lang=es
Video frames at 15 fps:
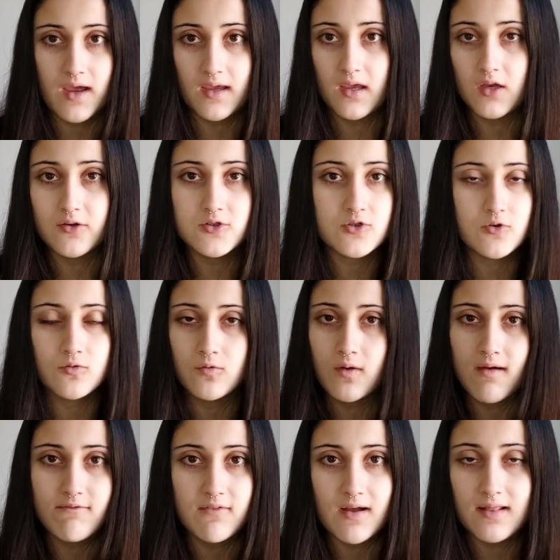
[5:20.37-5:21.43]
vaqueros, con
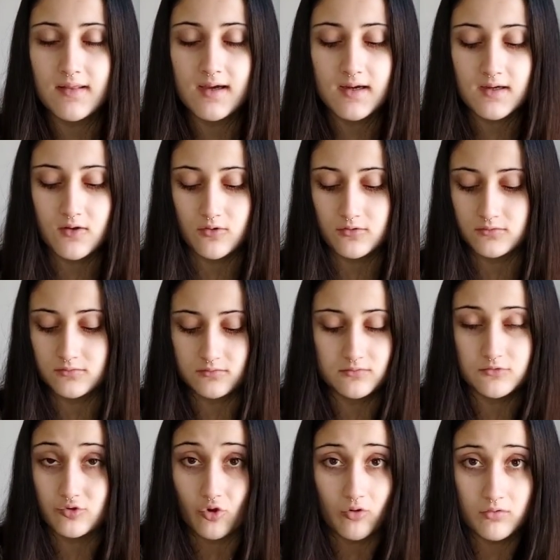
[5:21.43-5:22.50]
una falda, con
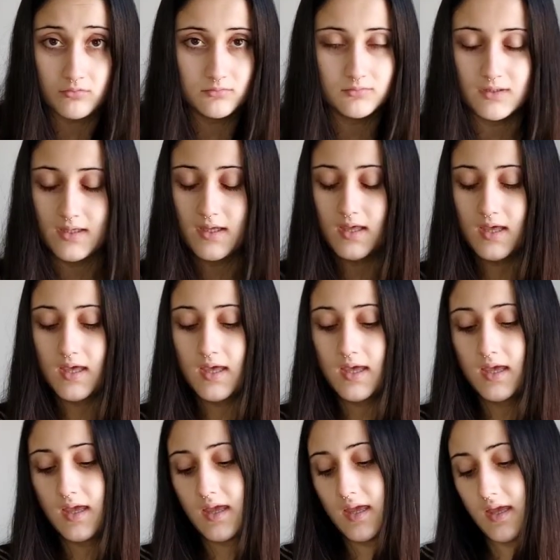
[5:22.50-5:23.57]
todo.
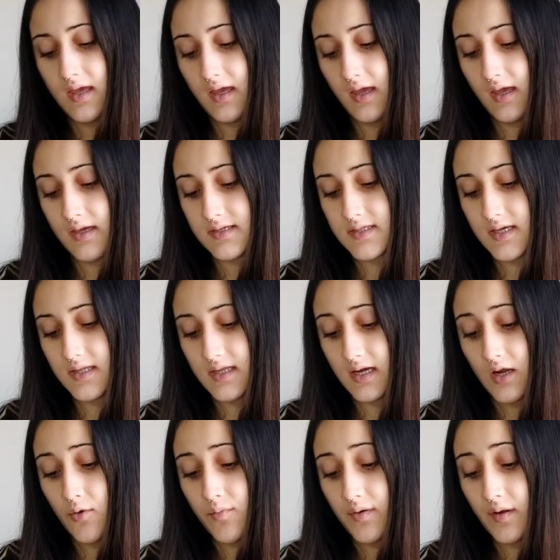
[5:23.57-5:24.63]
Y esta
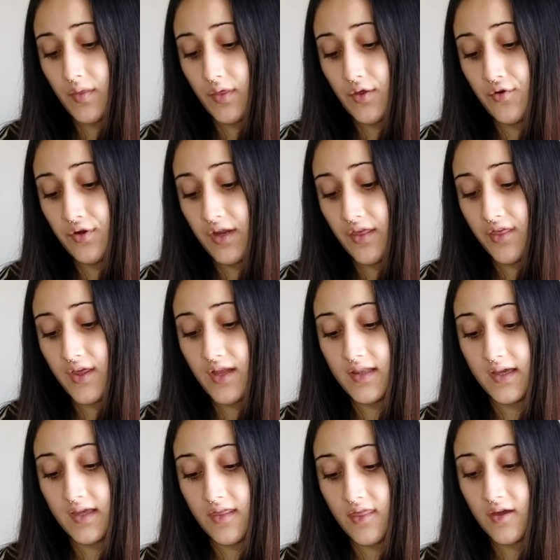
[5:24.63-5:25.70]
tenía un precio inicial
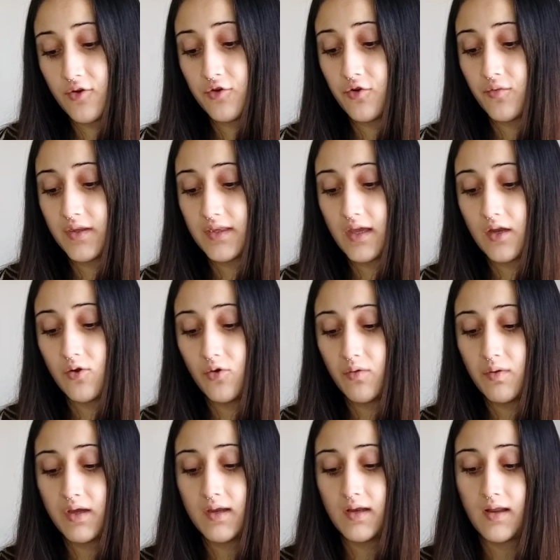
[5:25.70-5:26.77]
de
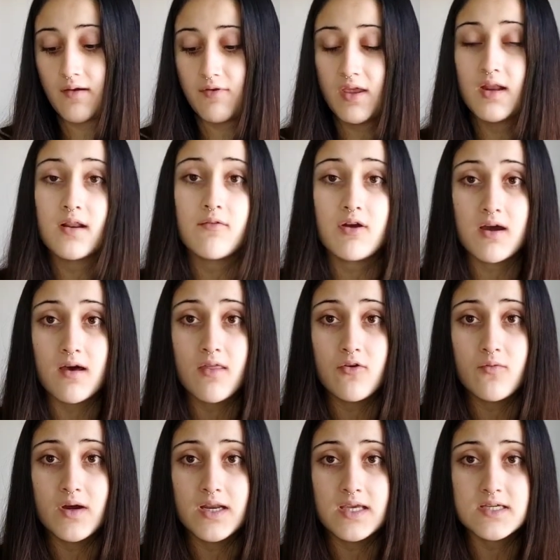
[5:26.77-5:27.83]
15,99, la habían
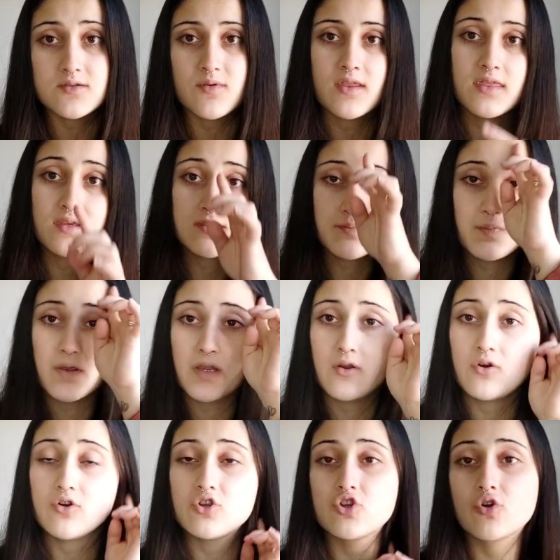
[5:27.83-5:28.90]
rebajado varias veces,
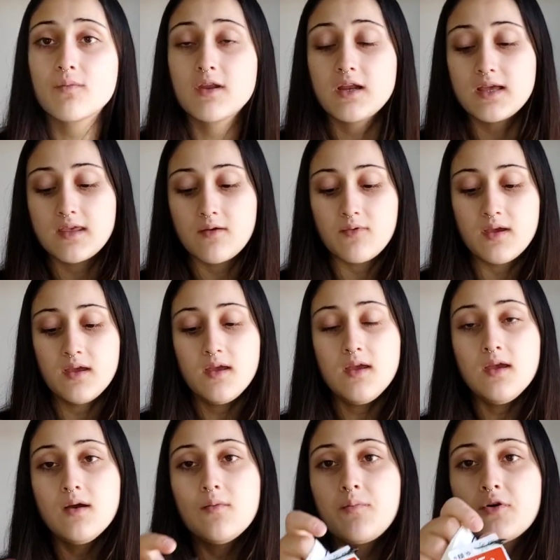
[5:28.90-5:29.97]
pero yo me la llevé
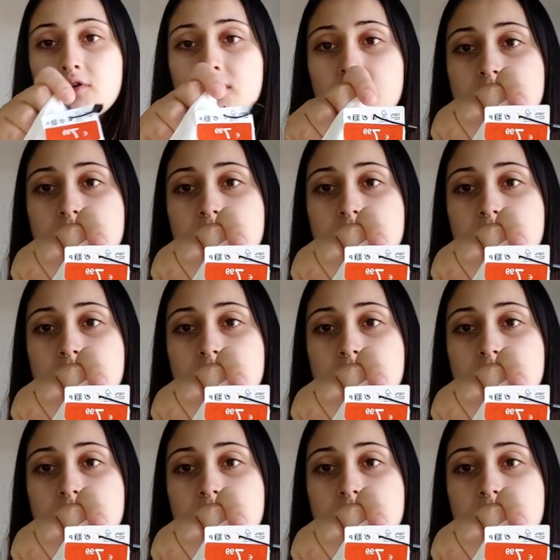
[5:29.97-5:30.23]
por